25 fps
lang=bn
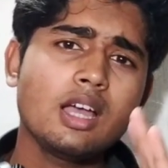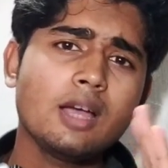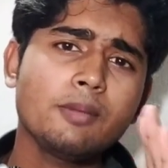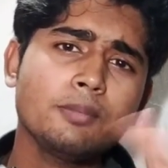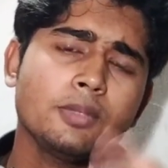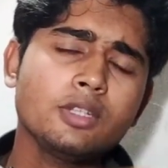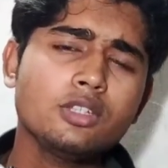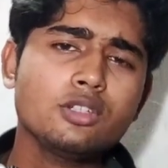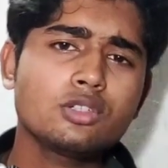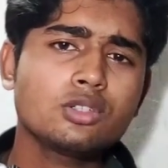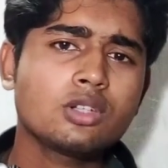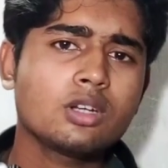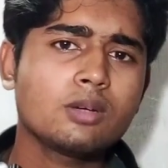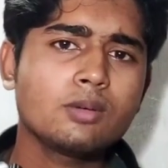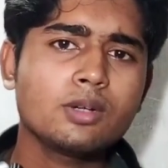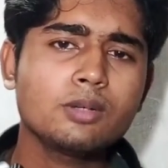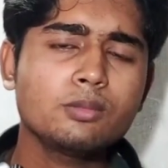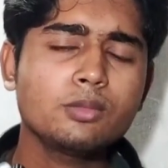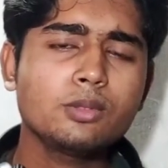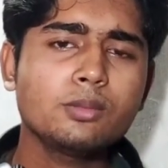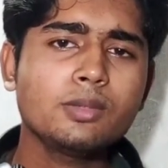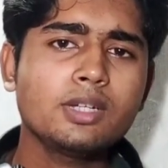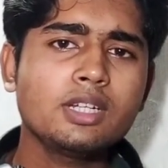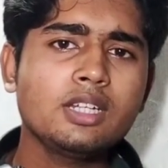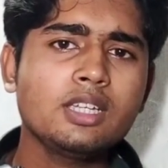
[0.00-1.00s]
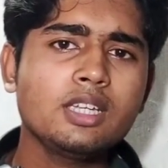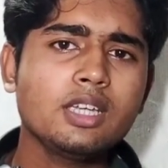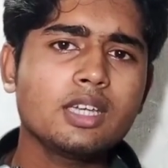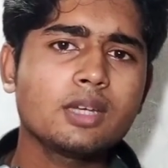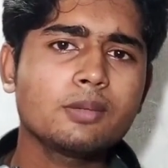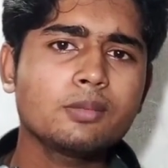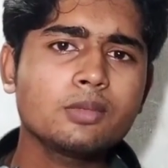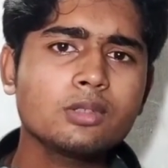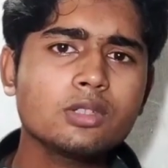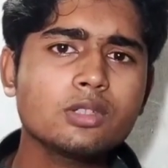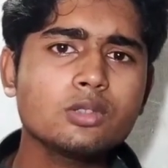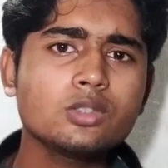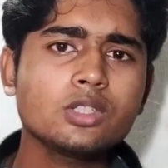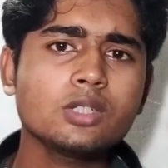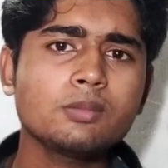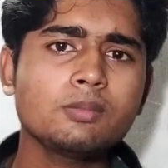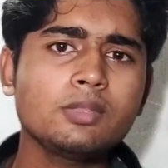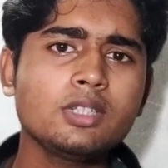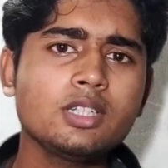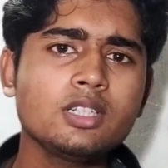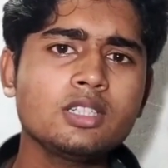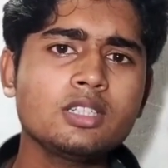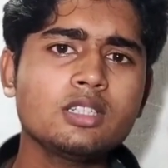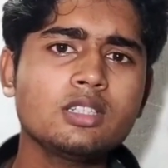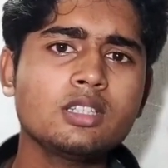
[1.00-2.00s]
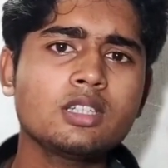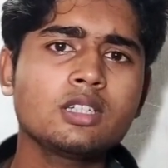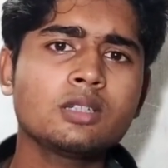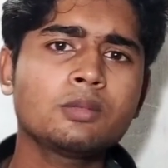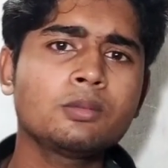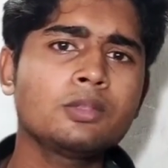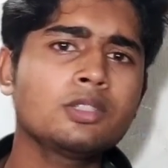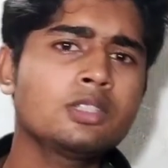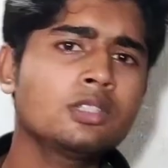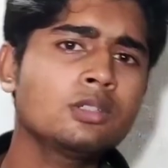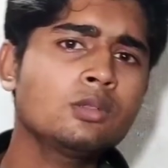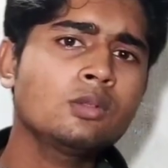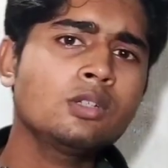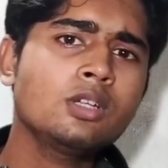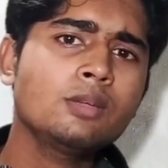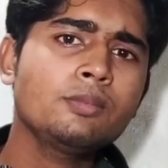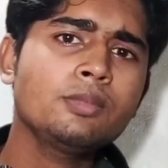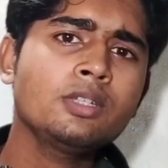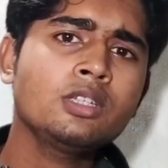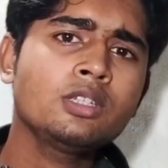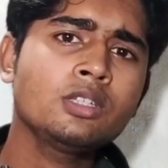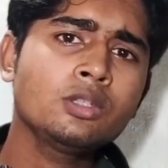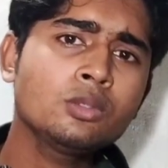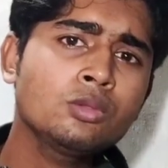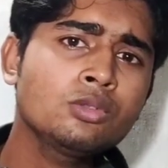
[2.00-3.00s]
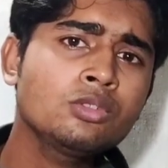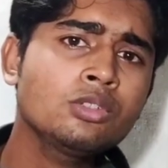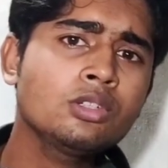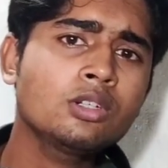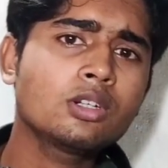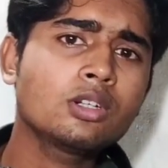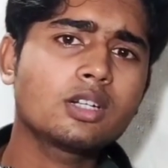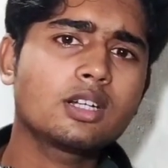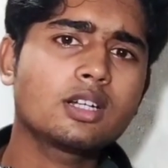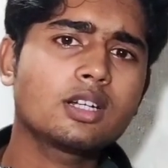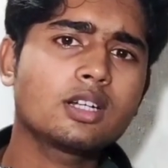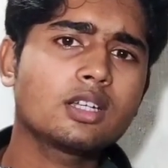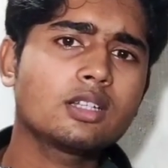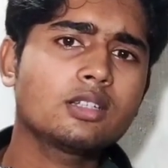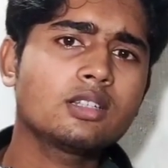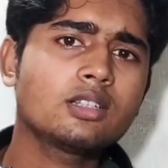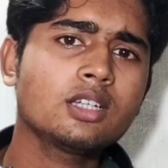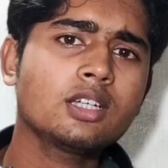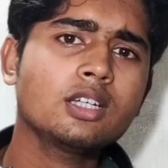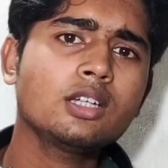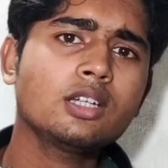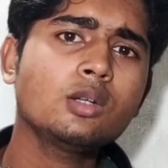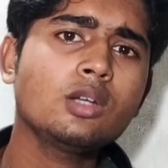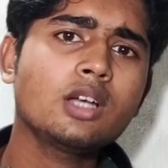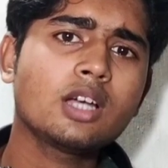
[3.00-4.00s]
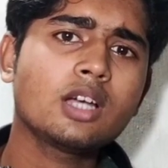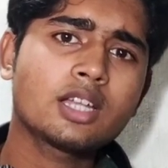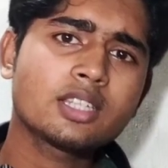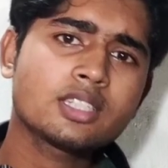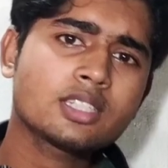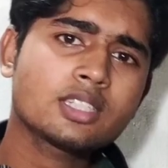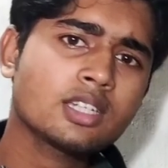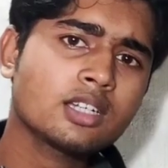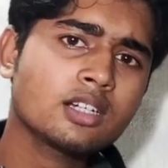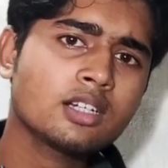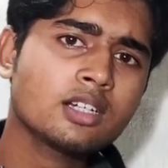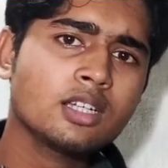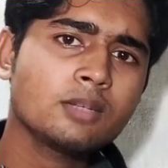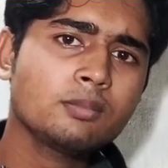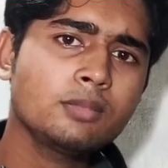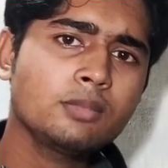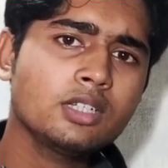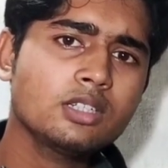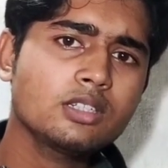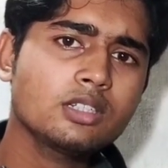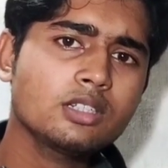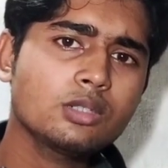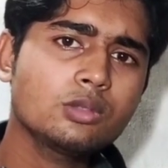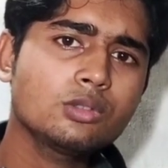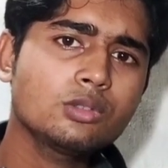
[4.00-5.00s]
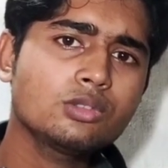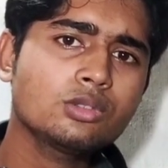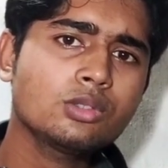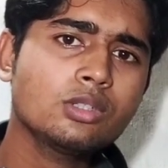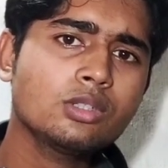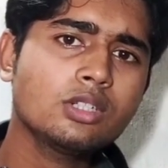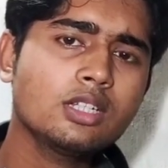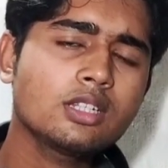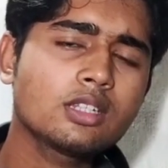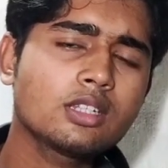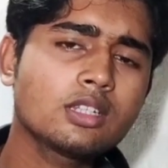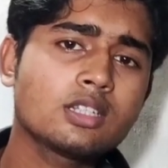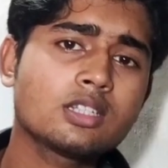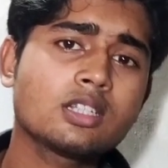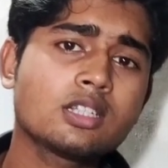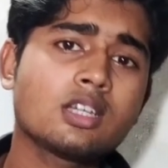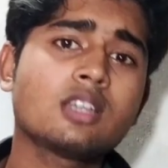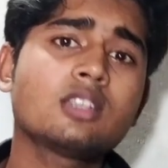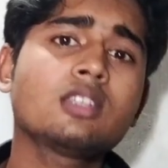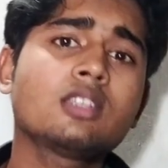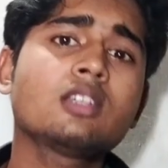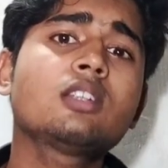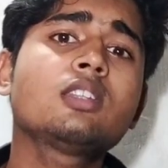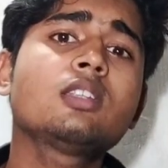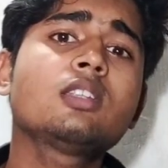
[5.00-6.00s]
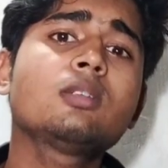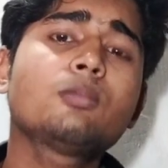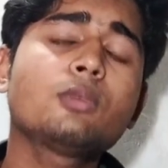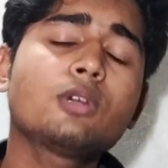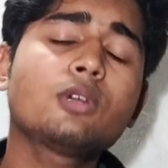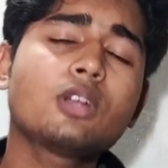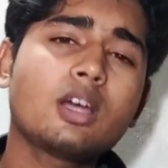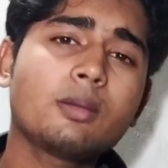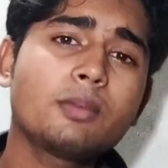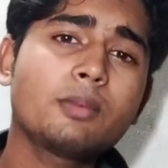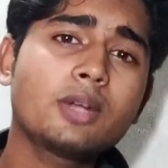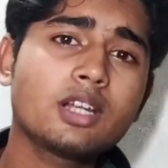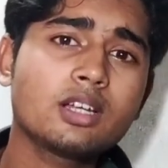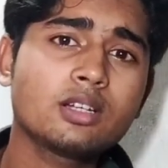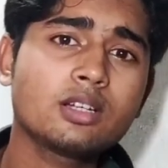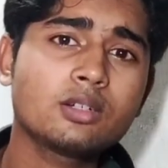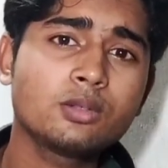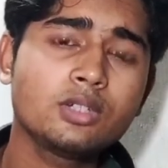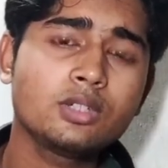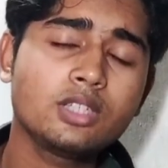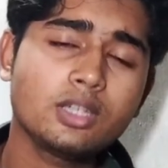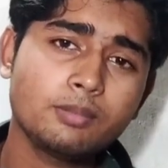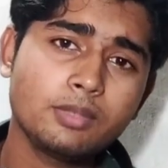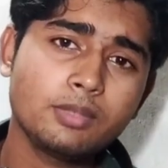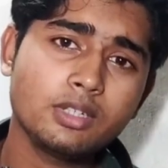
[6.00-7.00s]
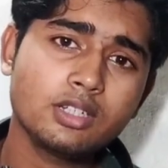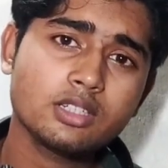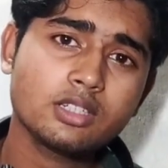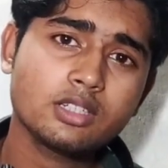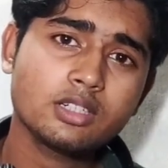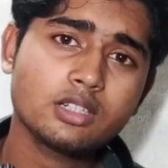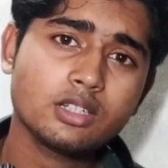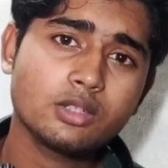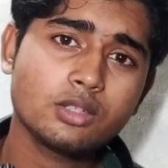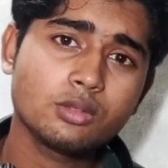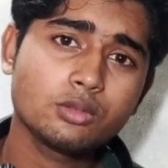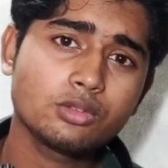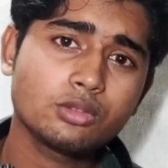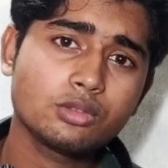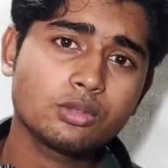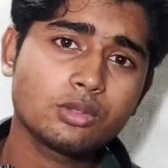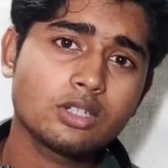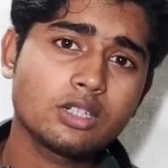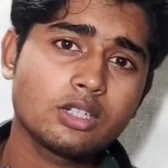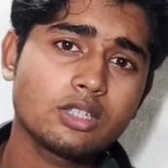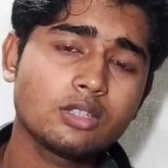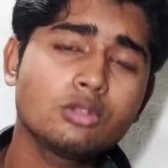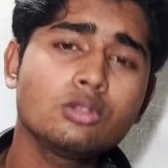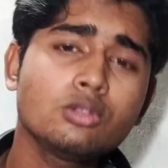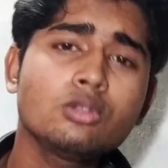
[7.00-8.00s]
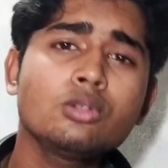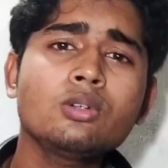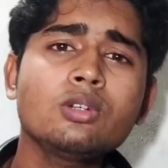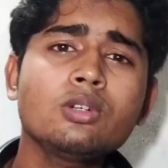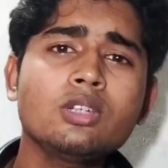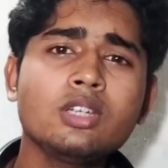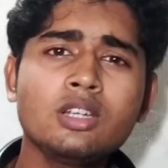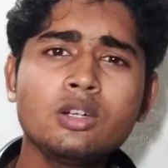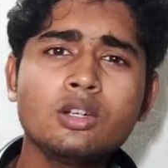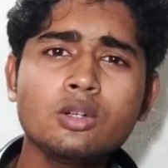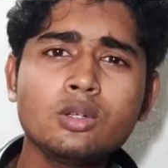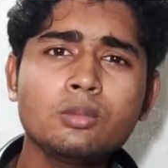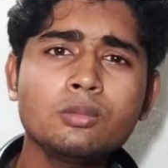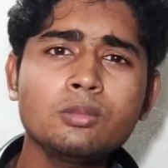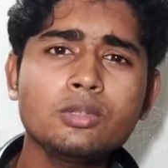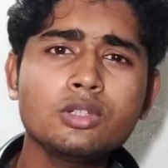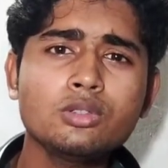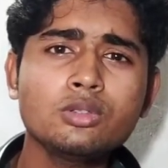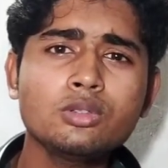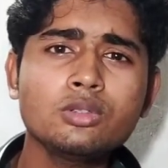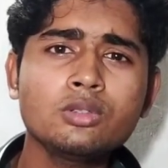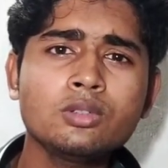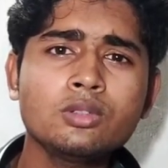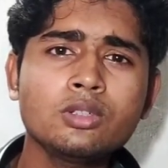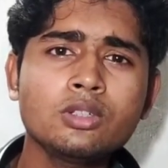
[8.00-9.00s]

আপনাদের সবার মোবাইলে এমন কিছু অ্যাপ্লিকেশন থাকবে যেগুলো আপনি ইউজই করেন না দেখা গেল আজকে একটা অ্যাপ্লিকেশন ইউজ করলেন তা সাত আট দিন পর আবার ওই অ্যাপ্লিকেশনটা ইউজ করলেন তো এরকম কিছু